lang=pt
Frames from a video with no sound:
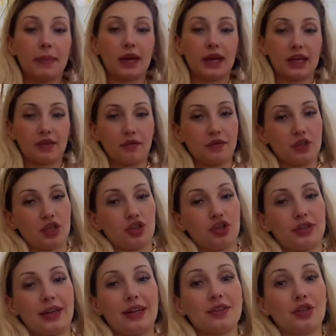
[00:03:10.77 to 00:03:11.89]
Peraí aí que eu vou fechar a
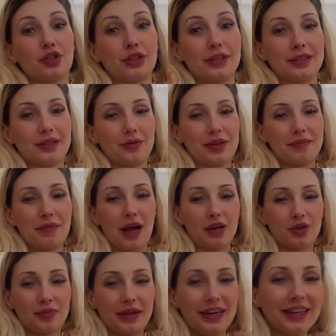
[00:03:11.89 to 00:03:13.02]
janela, que eu acho que eles estão lá
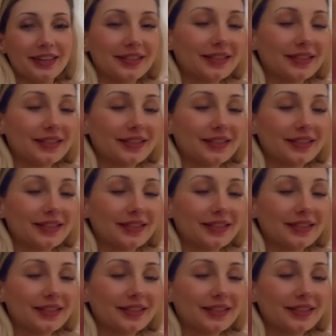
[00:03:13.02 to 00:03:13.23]
embaixo. Peraí.